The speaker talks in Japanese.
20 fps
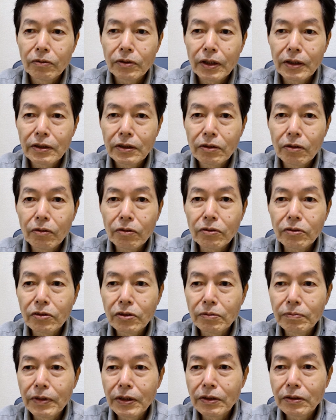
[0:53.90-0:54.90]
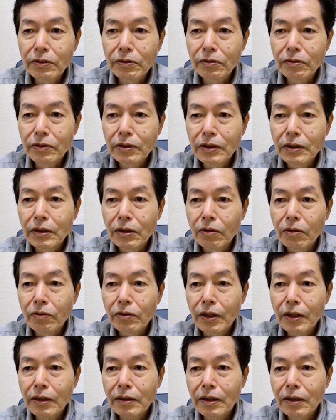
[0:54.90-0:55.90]
同じ奥詰州に
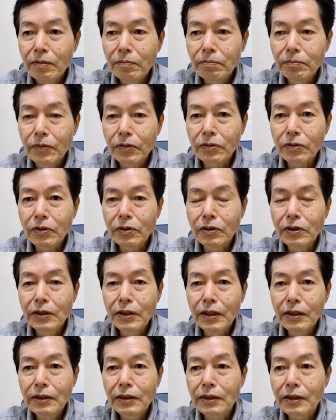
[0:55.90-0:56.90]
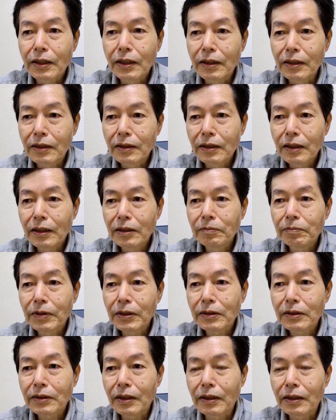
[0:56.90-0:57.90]
織田剣持秀近がい
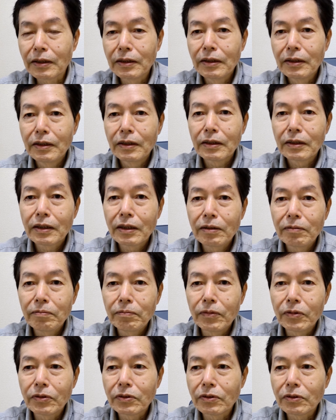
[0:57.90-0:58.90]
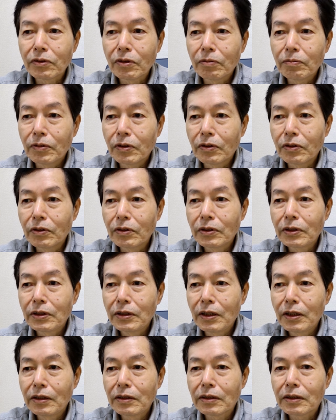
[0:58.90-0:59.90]
ました。剣持とも
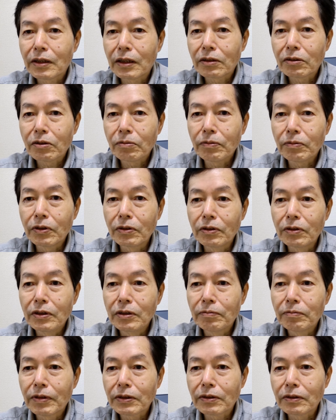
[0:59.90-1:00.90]
秀近とも言い